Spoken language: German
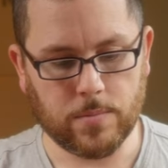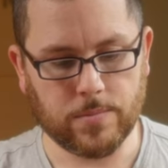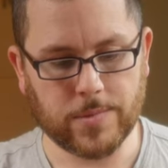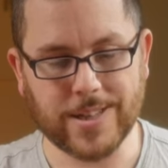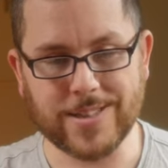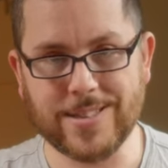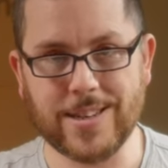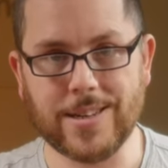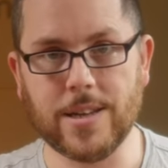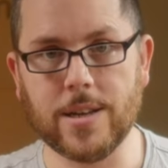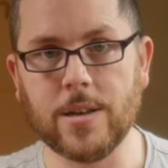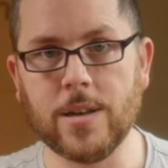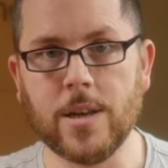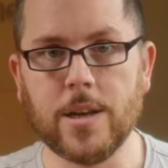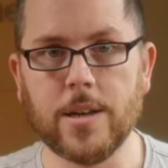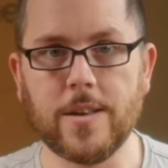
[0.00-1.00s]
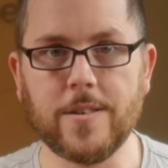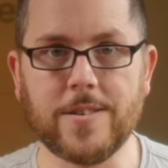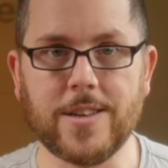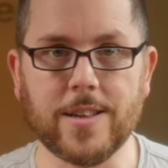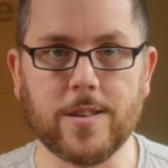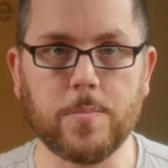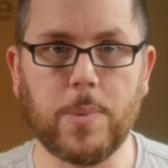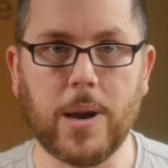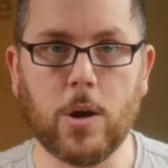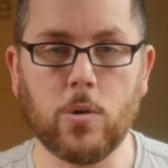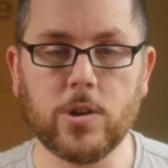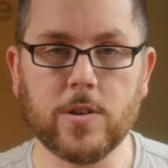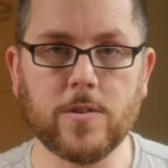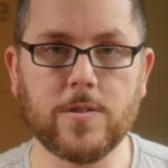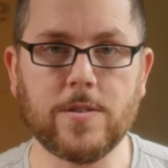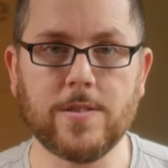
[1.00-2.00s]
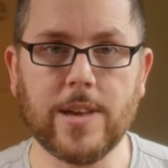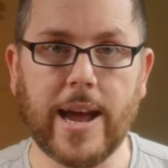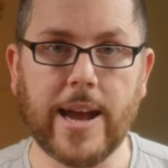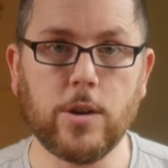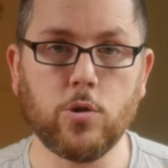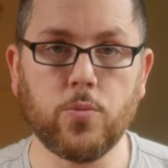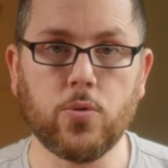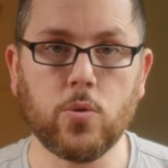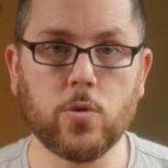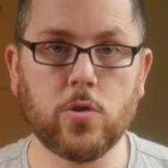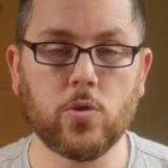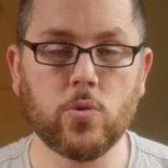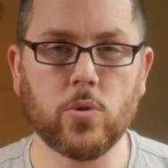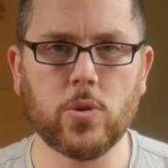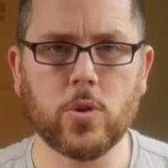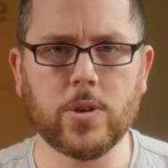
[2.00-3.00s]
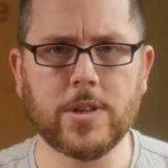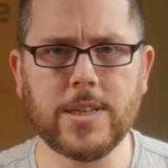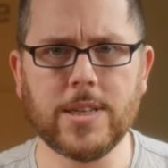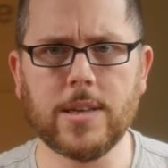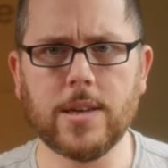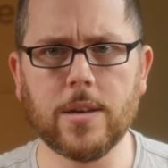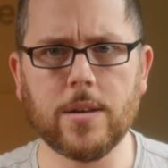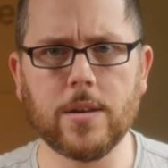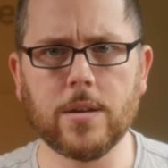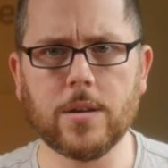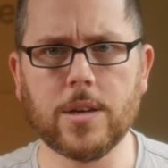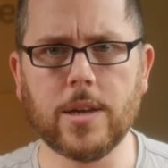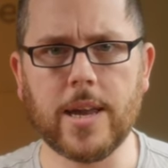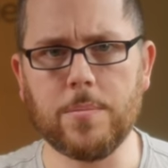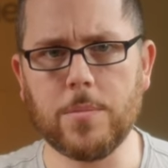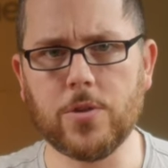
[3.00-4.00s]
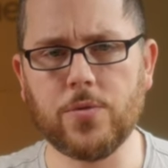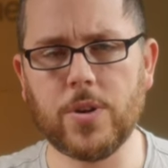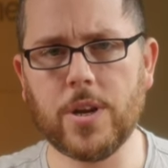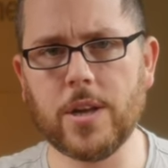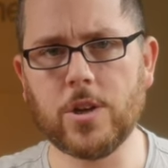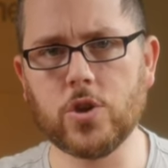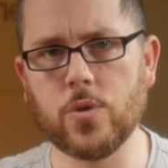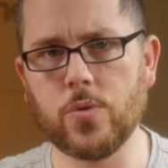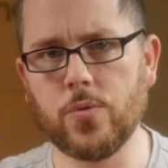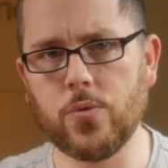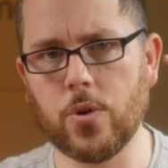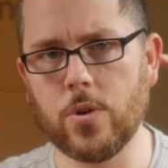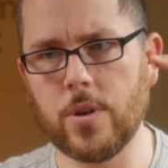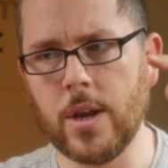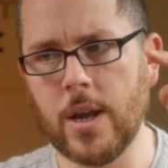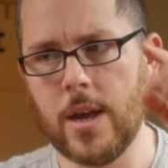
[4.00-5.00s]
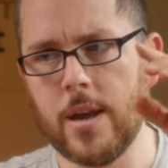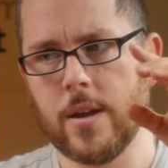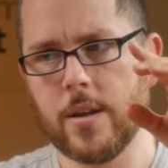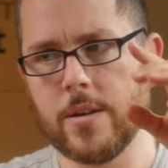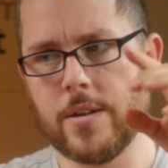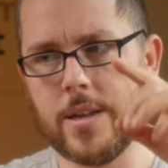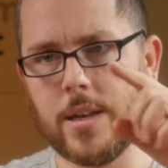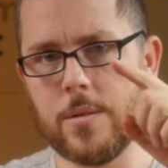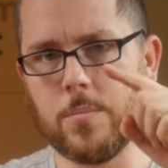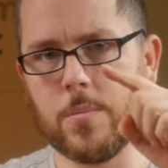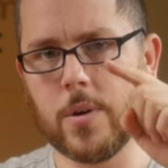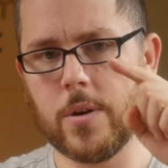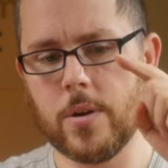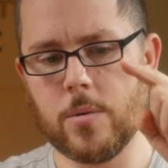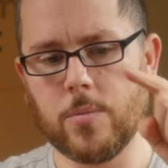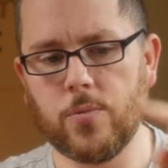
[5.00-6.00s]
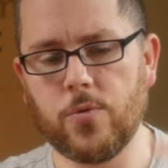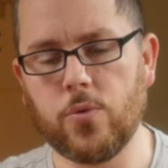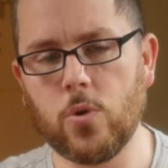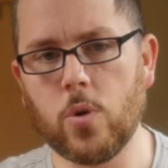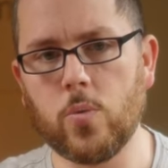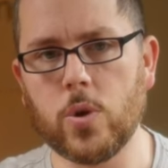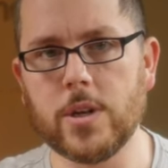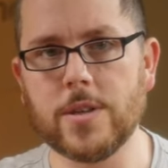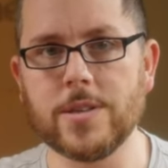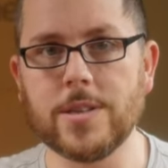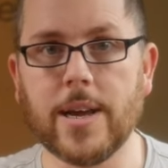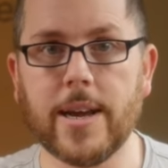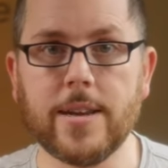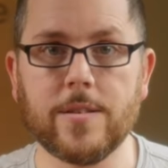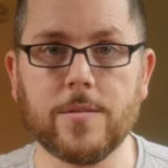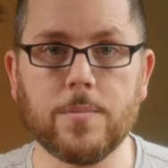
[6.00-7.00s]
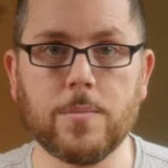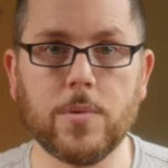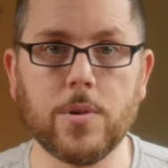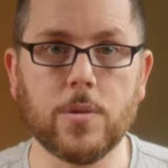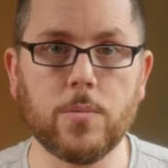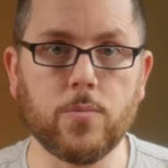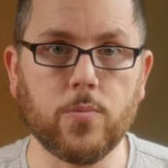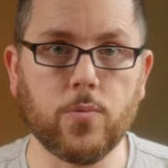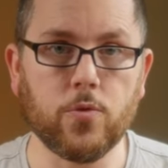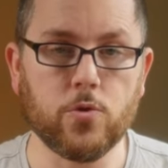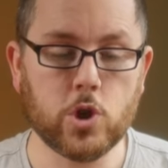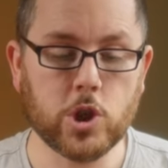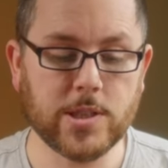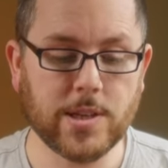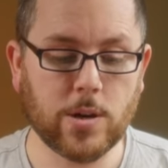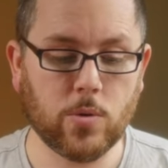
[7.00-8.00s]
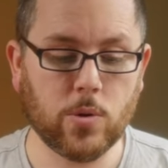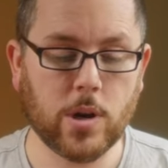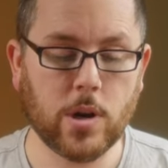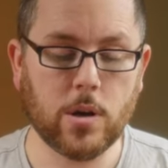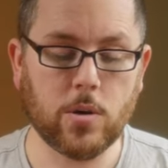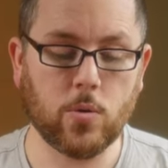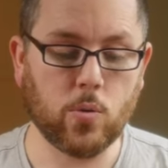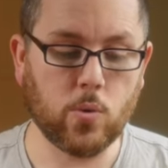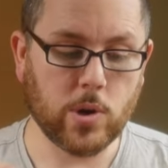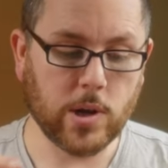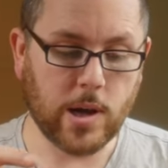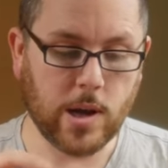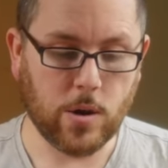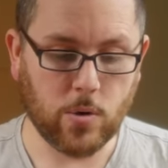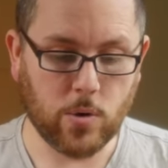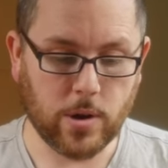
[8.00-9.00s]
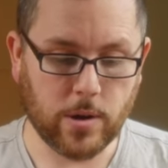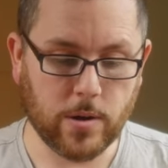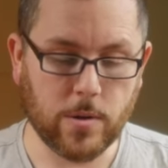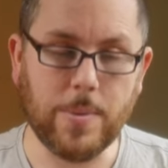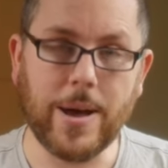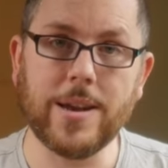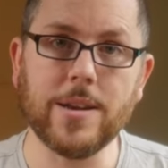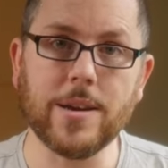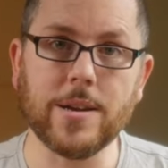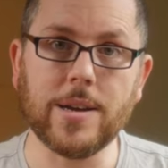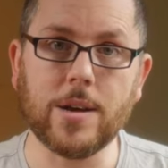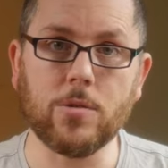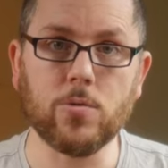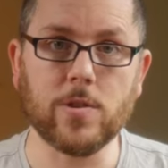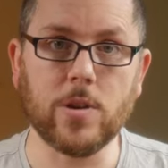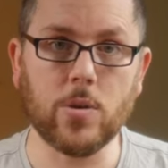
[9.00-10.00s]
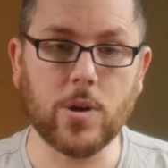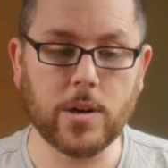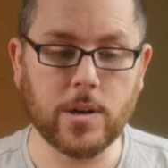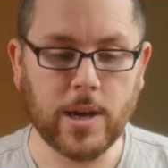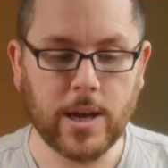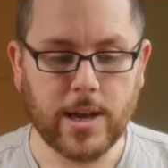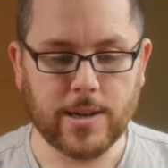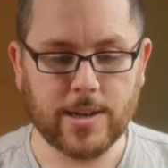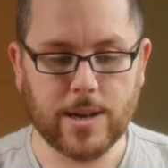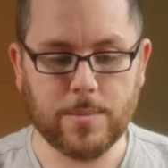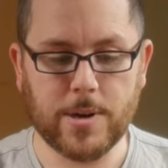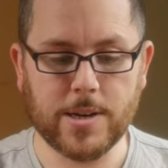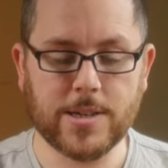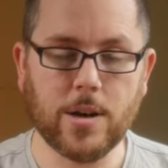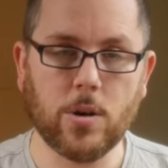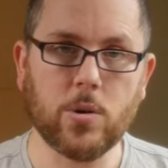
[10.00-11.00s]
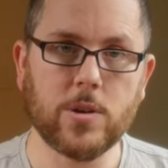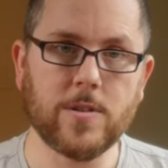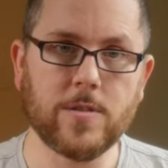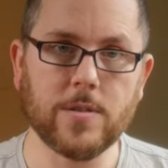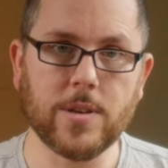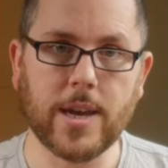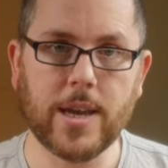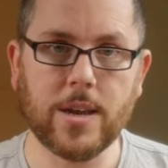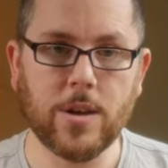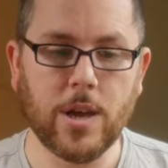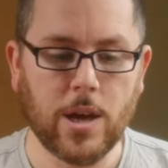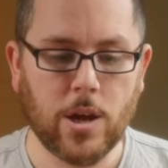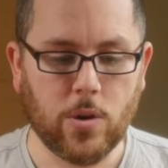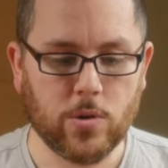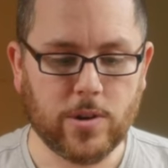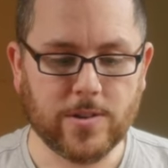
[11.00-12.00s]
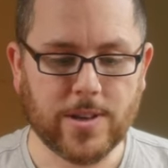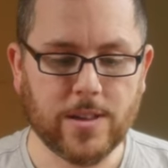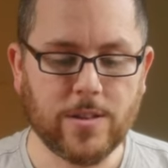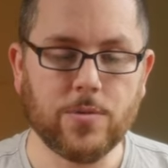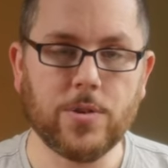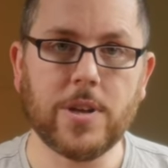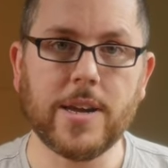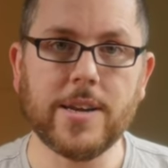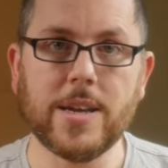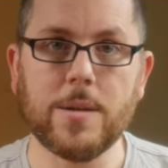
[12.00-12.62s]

Da seht ihr, ist jetzt blau. Das ist diese iLoop-Funktion und auch die äh, kennt man vielleicht schon von dem ähm, Floor One S3, diesem ähm, Wischsauger oder auch ähm, anderen Akkusaugern, die haben halt hier auch diesen Ring. Und das Ganze wird halt